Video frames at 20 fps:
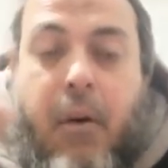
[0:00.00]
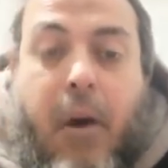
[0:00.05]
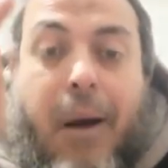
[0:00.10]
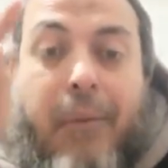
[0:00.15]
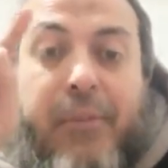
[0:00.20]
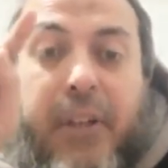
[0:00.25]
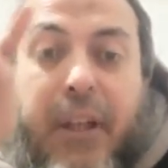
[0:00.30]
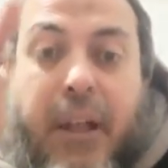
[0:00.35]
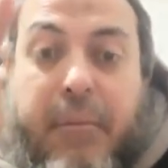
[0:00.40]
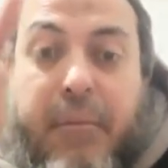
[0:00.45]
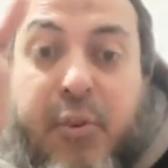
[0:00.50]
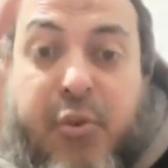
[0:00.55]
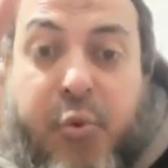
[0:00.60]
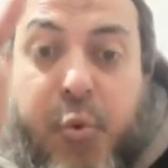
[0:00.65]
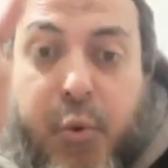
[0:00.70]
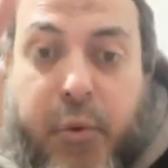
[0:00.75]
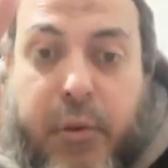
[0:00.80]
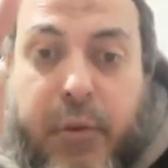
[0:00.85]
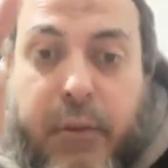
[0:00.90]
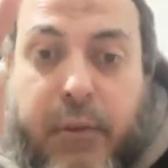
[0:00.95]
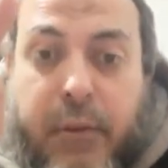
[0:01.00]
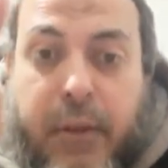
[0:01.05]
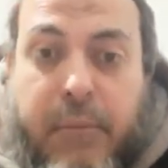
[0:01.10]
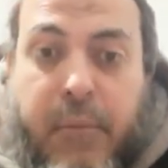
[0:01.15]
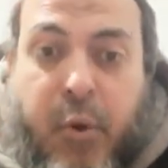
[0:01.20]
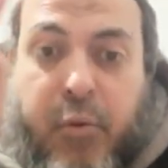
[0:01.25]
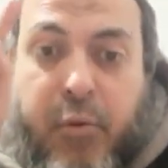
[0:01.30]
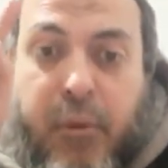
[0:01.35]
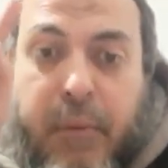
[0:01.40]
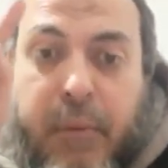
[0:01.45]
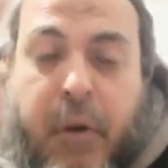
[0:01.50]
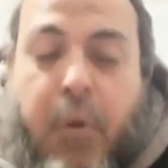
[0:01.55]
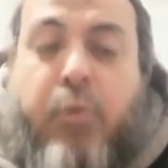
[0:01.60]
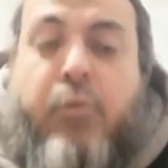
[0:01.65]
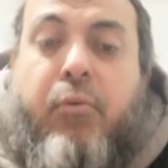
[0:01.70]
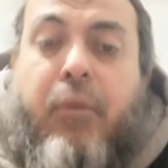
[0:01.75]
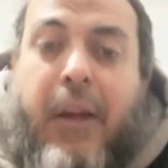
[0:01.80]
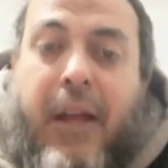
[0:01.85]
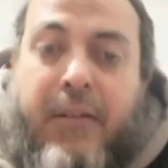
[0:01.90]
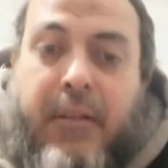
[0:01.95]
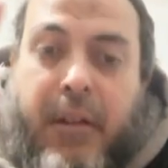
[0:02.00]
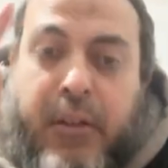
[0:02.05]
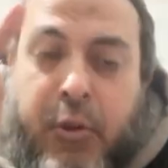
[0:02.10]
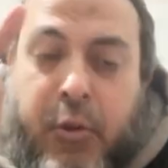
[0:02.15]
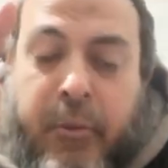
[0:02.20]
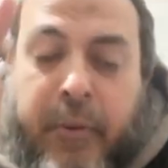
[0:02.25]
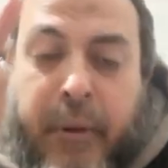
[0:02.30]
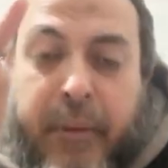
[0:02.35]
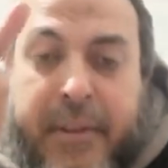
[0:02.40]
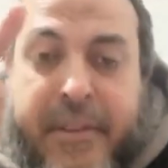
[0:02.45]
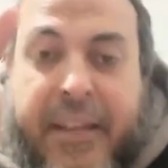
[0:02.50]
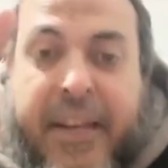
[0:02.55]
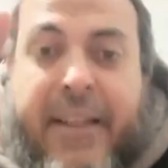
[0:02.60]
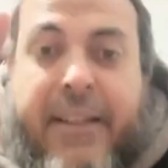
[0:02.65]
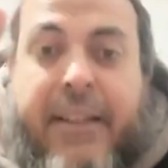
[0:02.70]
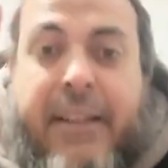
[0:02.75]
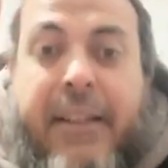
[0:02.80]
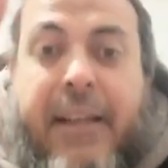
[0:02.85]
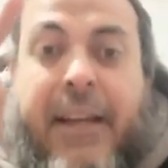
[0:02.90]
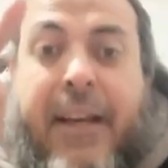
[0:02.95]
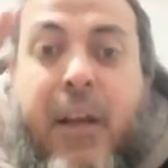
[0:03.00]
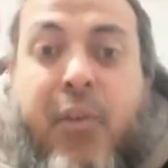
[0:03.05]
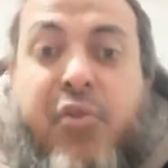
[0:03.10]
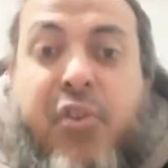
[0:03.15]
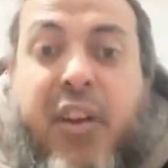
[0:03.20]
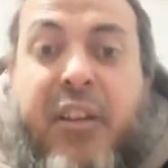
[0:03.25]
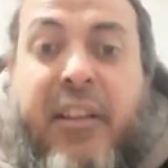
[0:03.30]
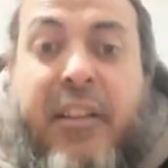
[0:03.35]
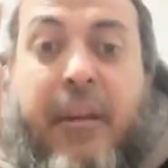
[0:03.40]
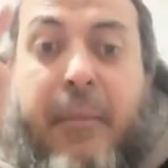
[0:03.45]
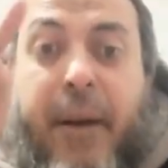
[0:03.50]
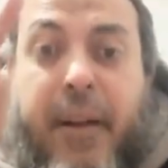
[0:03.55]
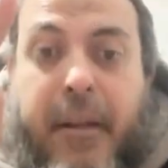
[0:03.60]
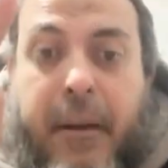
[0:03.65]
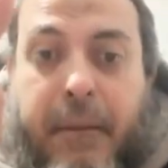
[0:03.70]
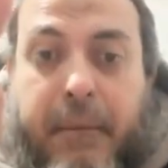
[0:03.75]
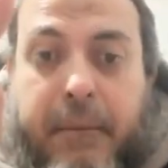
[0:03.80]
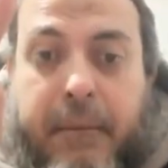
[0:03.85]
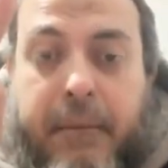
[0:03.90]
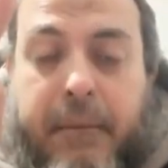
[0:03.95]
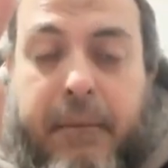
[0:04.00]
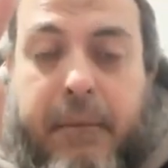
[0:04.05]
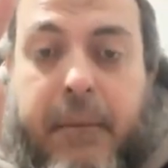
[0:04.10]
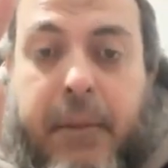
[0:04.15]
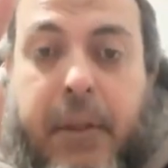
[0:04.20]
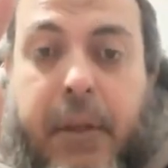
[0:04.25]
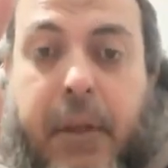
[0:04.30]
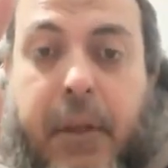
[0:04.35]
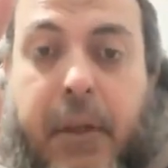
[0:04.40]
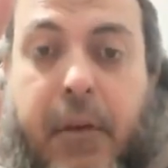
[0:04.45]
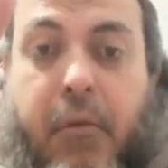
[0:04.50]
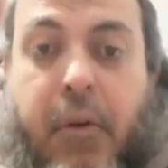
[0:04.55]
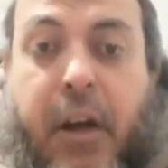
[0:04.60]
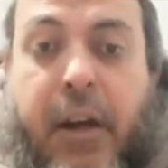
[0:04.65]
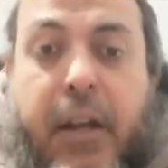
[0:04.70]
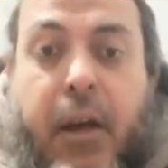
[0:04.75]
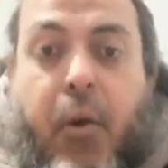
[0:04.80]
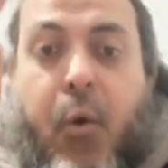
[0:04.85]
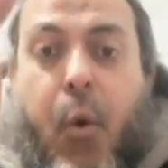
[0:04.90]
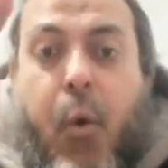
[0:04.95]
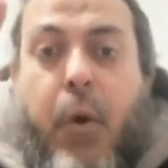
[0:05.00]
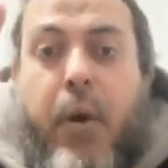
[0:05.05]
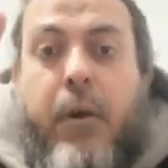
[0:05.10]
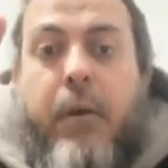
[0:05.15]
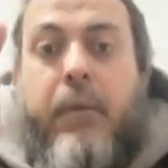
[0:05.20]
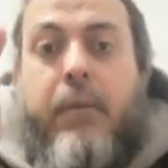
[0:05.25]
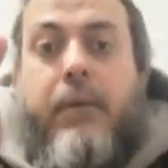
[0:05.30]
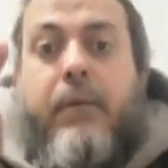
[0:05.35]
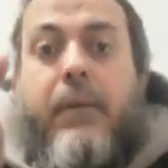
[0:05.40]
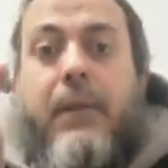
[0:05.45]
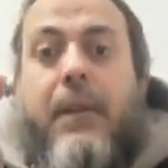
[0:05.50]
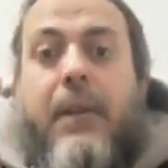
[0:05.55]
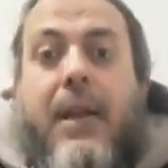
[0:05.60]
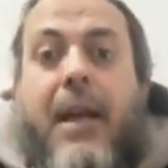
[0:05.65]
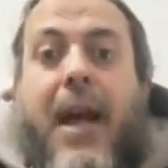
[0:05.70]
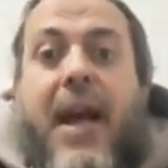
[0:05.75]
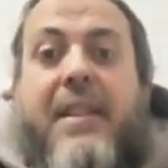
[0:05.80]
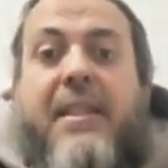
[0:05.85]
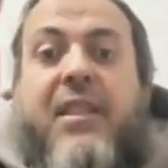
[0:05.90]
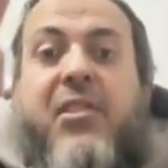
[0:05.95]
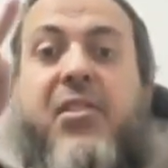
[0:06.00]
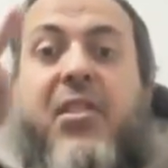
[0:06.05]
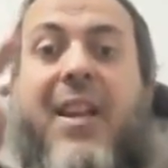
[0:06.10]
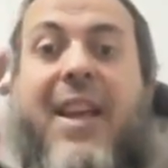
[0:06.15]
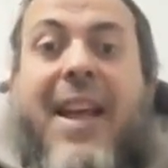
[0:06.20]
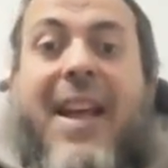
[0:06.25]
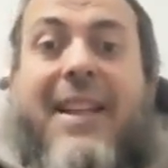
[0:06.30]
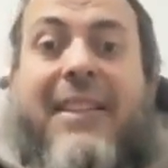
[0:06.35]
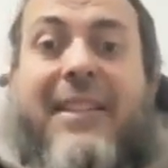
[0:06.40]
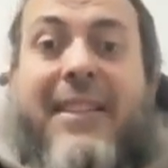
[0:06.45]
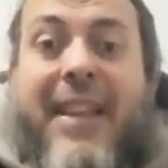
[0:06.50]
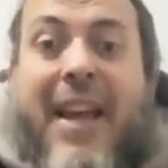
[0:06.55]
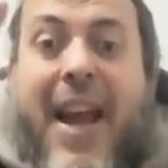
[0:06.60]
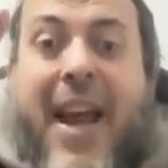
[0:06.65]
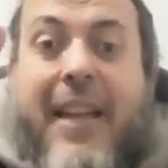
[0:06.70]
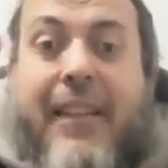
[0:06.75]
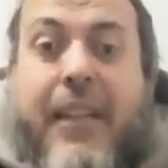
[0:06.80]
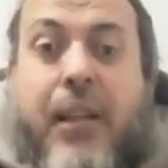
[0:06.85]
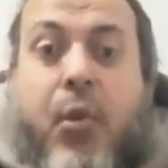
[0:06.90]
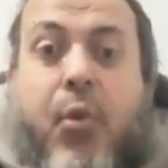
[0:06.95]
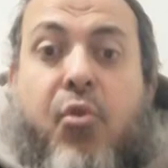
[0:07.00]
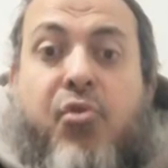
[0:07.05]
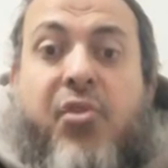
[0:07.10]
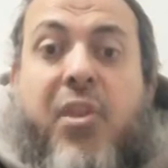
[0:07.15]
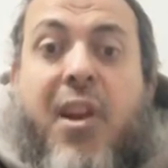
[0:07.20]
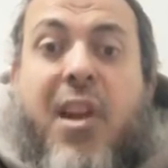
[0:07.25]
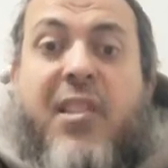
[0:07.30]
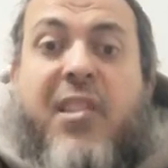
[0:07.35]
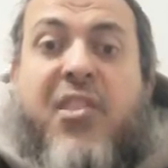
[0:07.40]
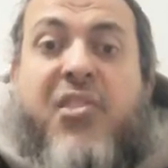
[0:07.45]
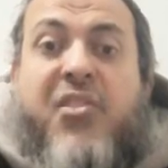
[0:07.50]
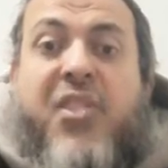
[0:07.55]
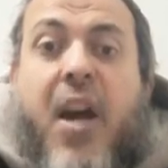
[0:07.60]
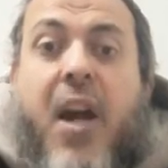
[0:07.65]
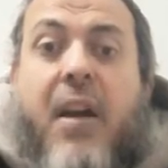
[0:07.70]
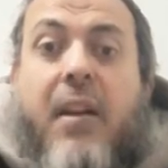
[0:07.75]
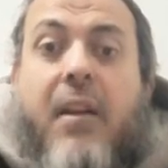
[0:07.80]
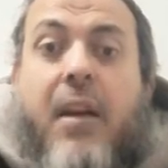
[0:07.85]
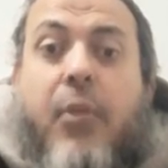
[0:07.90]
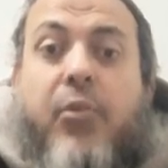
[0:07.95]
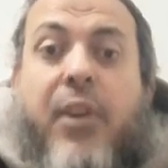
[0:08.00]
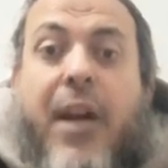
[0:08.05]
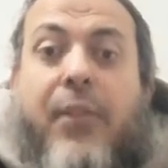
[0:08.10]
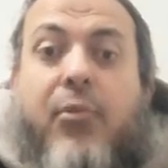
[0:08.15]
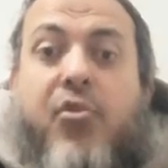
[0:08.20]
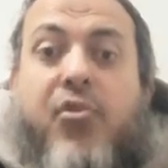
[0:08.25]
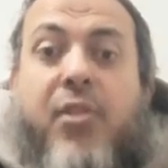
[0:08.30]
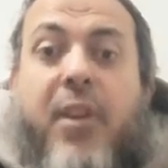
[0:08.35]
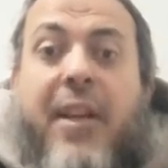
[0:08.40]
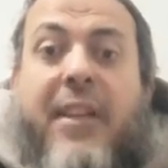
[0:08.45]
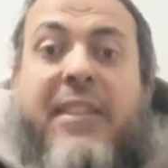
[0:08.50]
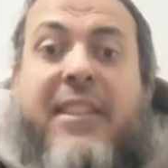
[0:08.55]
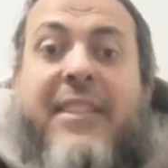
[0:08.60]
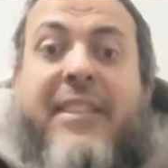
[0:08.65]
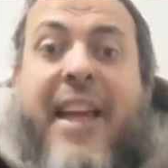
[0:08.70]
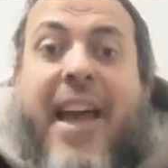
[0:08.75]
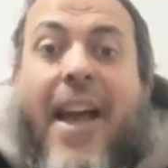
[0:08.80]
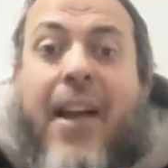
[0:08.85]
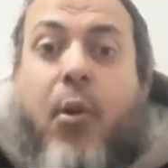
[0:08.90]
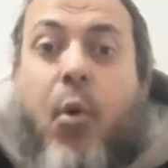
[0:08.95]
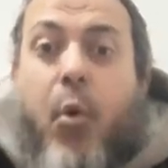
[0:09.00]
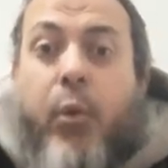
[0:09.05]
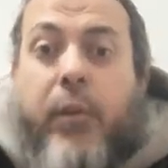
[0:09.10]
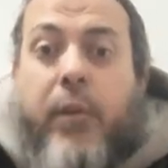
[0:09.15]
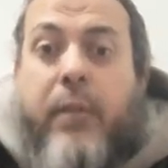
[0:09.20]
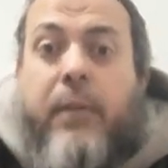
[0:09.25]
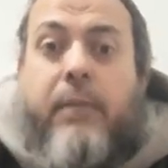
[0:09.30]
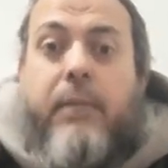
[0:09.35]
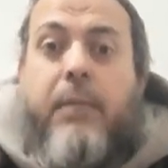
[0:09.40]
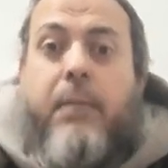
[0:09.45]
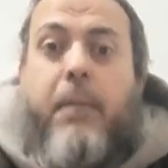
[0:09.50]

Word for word: عبد الله بن مسعود كان قلت كما قلت لحضراتكم قبل ذلك كان يصلي ثمانية وكان يقول هذه الصلاة تعدل صلاة السحر أو تعدل صلاة التهجد